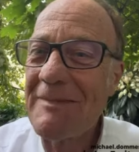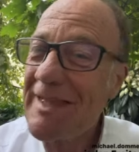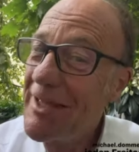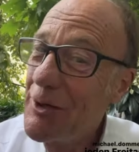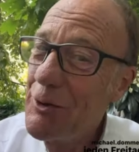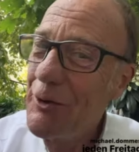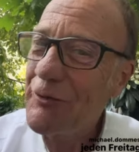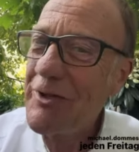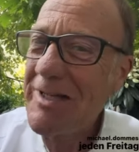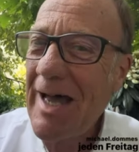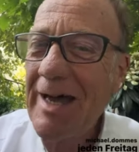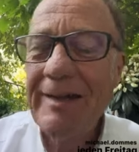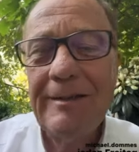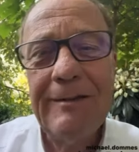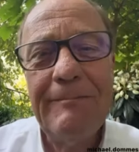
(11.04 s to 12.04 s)
Ihr dürft es
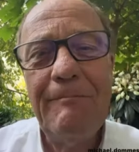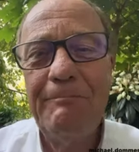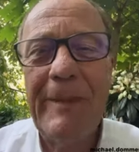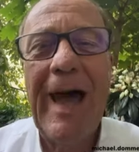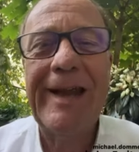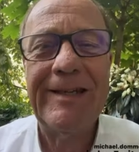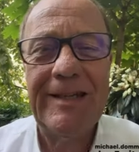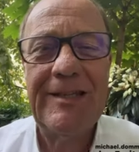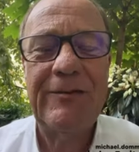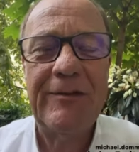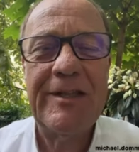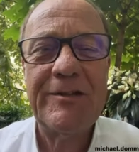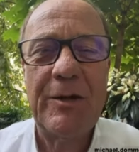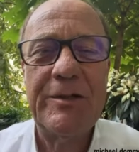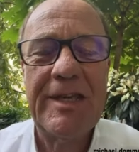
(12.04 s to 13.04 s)
raten. Nein, ich
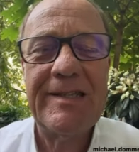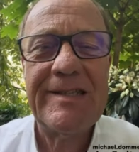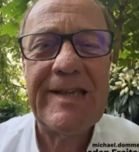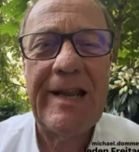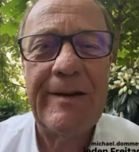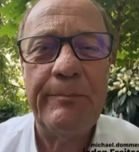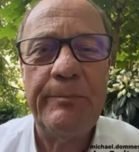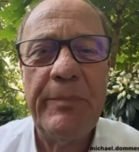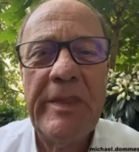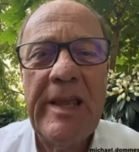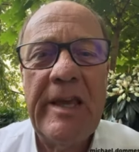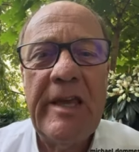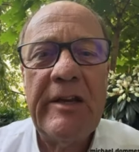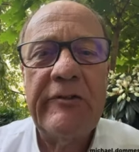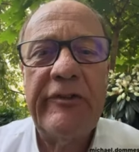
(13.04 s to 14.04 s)
werde es euch erzählen.
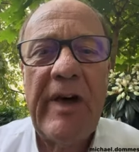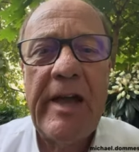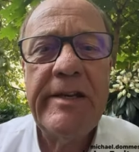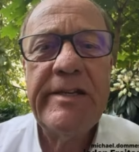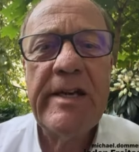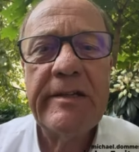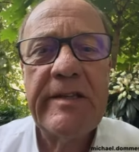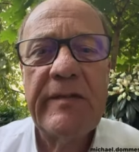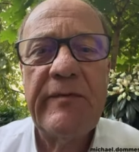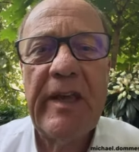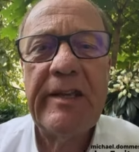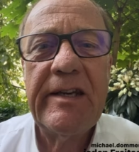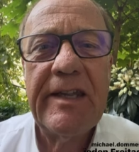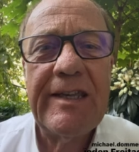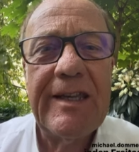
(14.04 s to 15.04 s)
Freitags
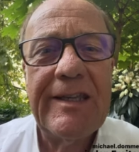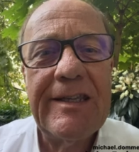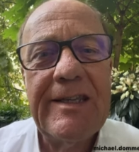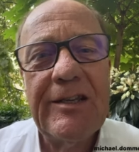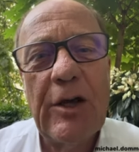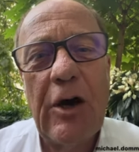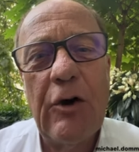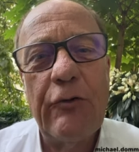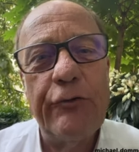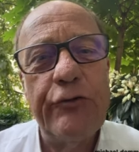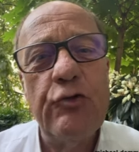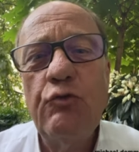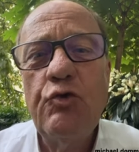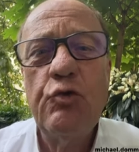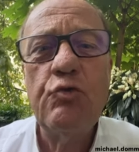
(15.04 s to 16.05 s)
werde ich auf
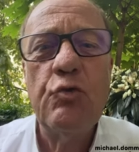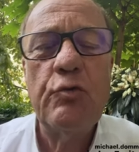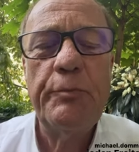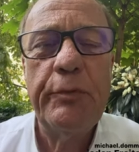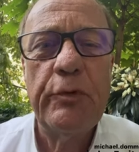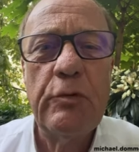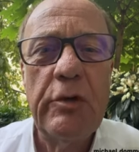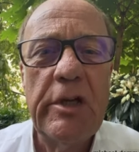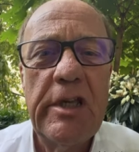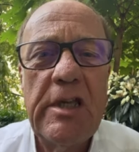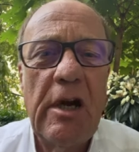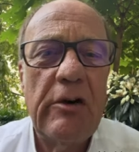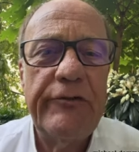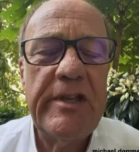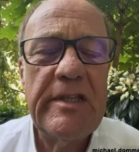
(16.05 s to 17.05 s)
YouTube oder
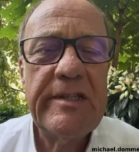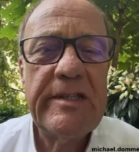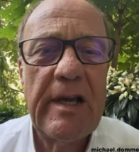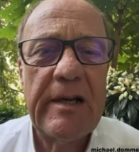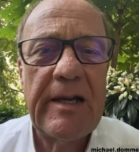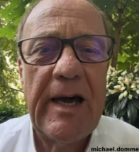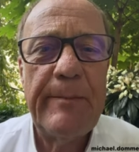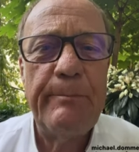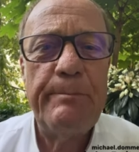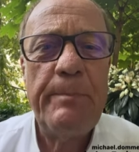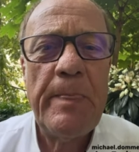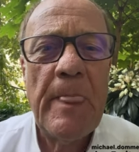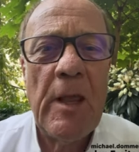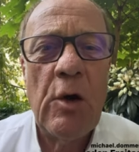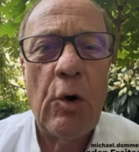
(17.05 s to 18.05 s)
hier auf Instagram
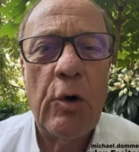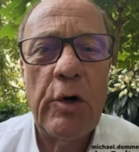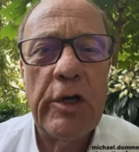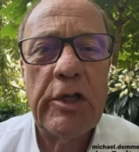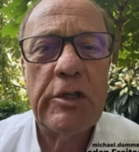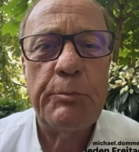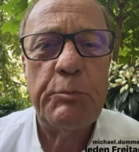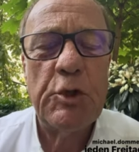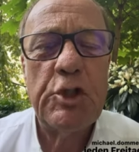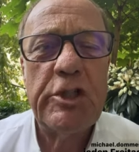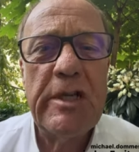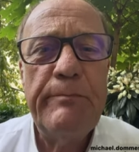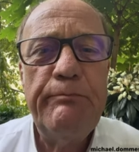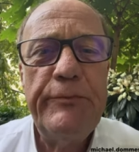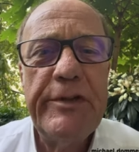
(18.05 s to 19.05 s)
euch
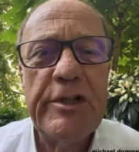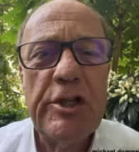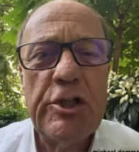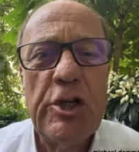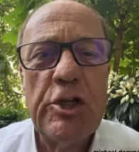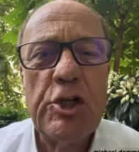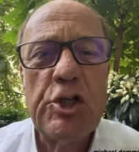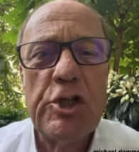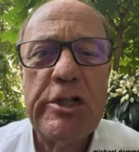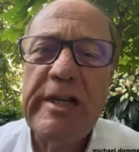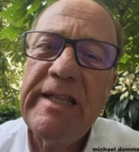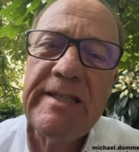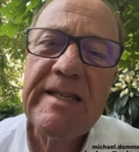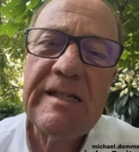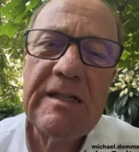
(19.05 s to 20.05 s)
bestimmte
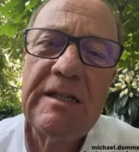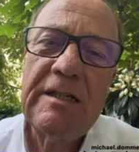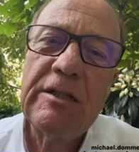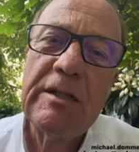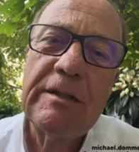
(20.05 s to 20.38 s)
Schnitzel,